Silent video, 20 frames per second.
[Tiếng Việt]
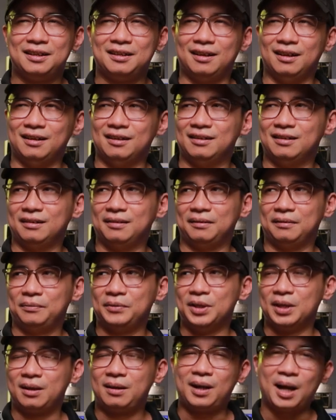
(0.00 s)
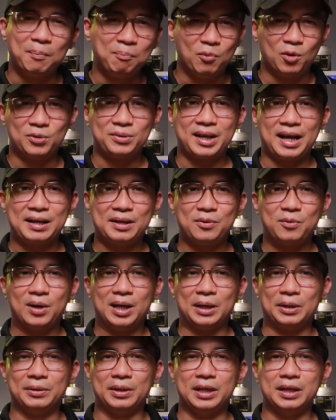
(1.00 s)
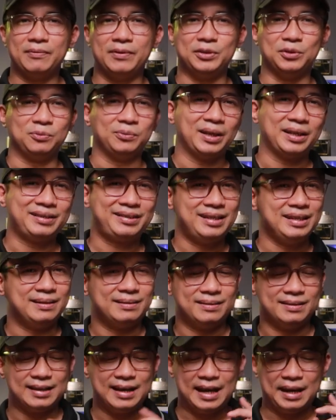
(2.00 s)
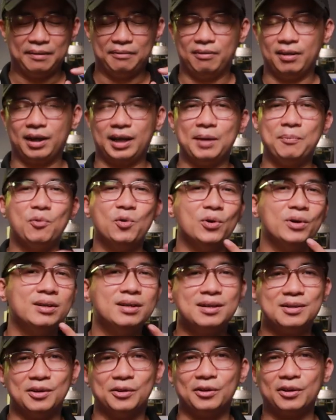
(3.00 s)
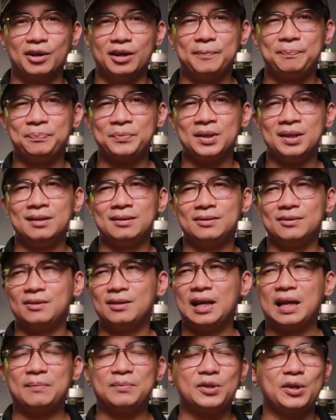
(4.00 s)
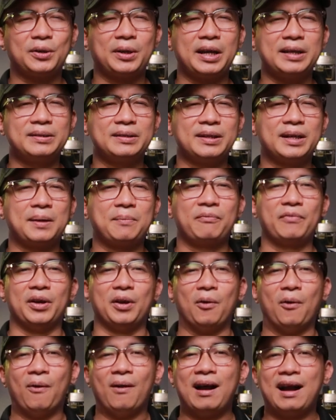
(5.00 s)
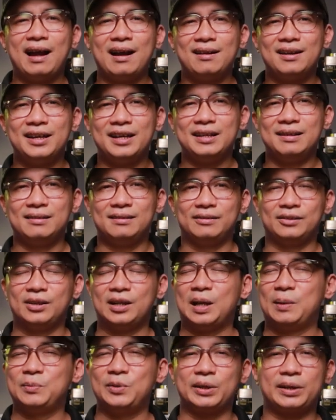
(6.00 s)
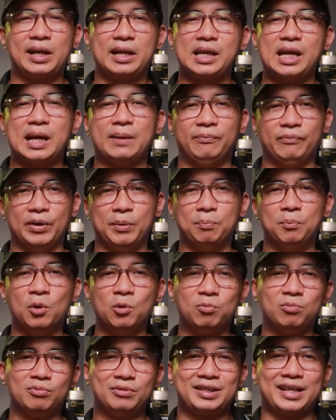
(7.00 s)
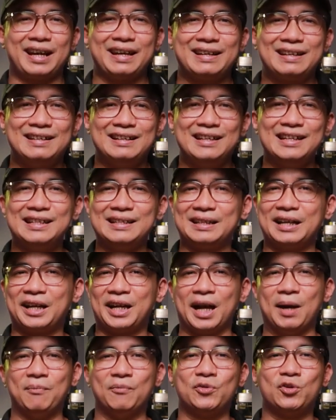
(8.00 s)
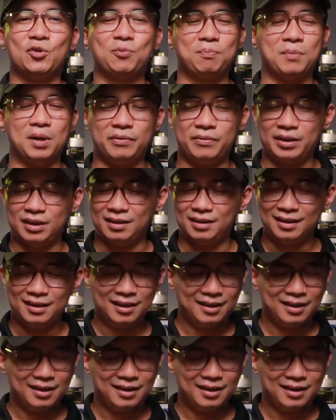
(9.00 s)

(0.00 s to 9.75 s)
uh, được cầm một chai nước hoa ở đấy và chúng ta xịt ra và cái mùi hương của nó nó làm cho các anh em phải hòa lên, nó làm cho các anh em phải bùng cháy lên cái cảm xúc bởi vì